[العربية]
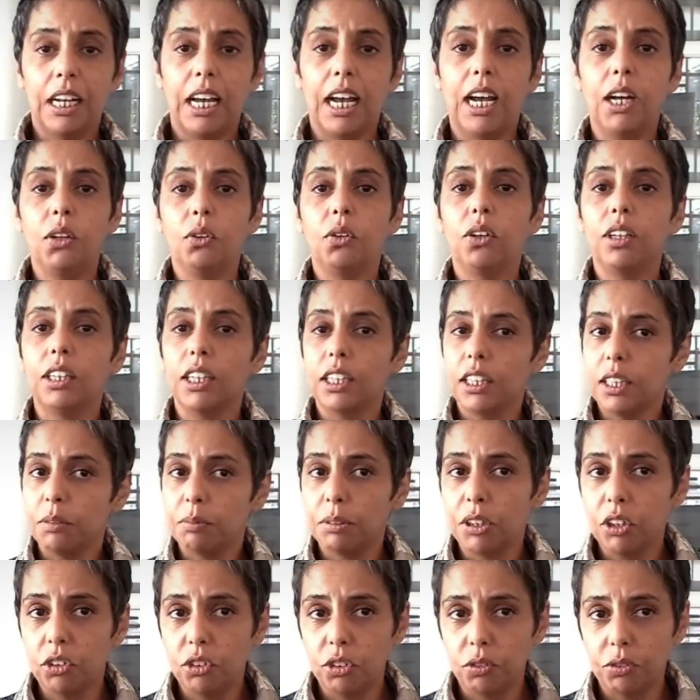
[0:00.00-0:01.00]
هذوك
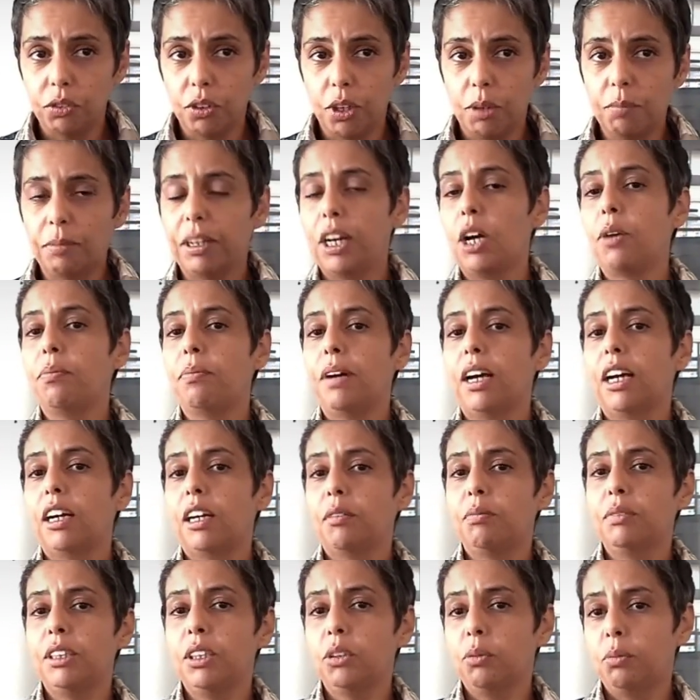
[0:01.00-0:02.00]
الكلاب كي تشوفوهم راهم
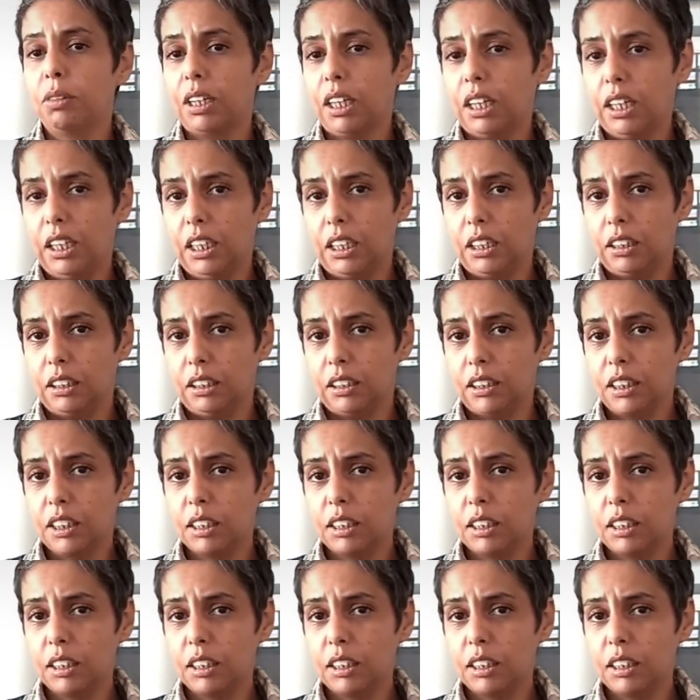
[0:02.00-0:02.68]
معقمين وملقحين